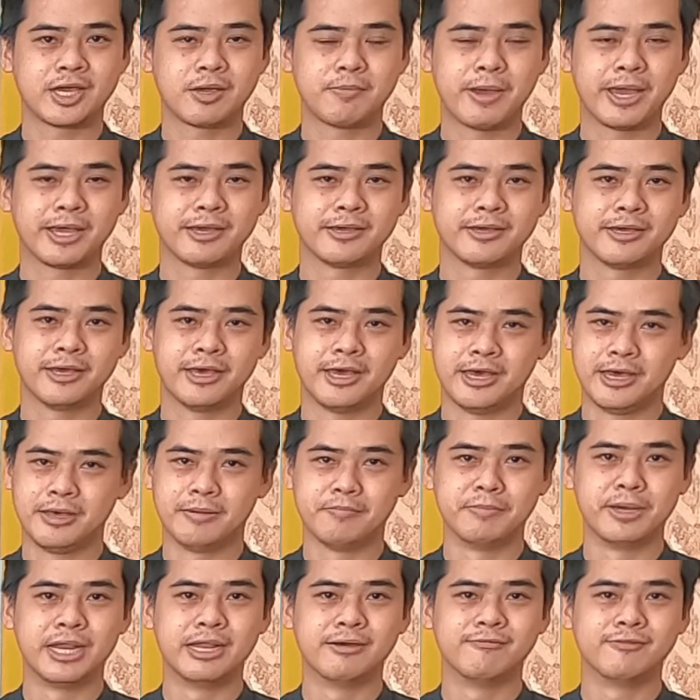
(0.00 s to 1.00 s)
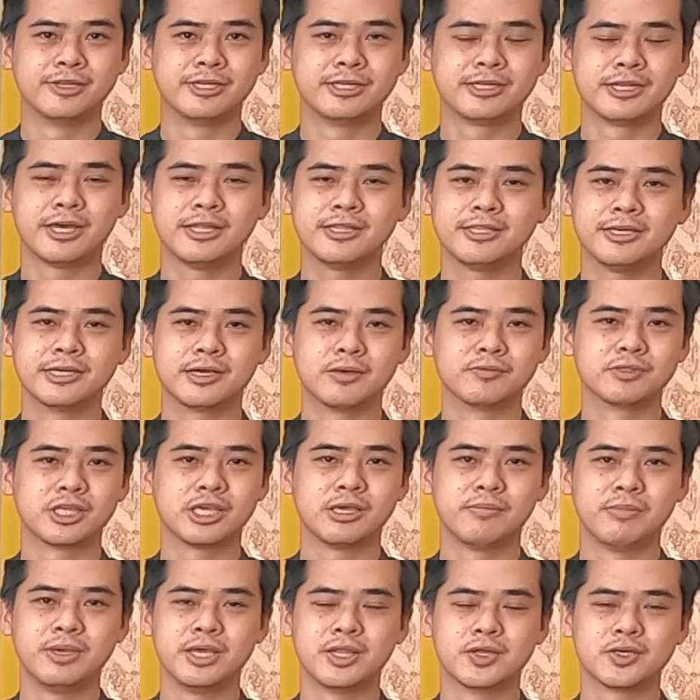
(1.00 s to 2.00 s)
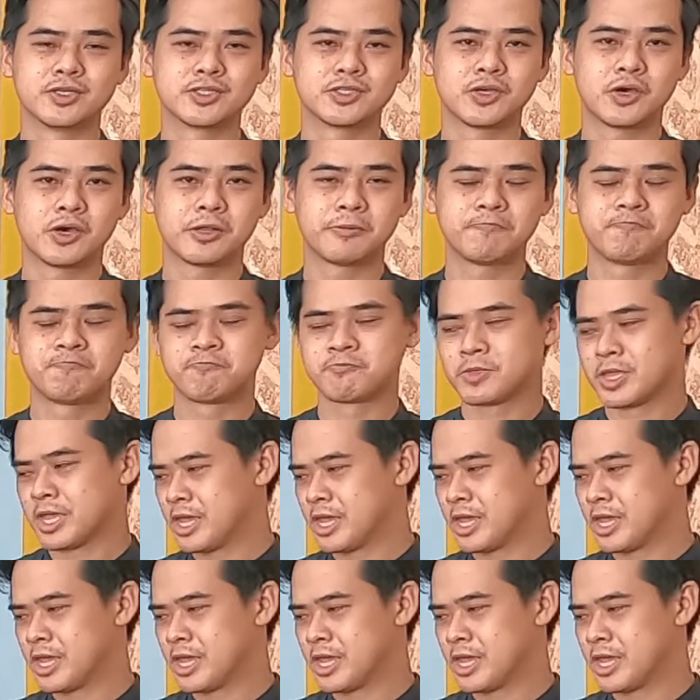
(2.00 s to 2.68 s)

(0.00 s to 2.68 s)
Chào các bạn, à, mình là Vinh đến từ công ty Piano Son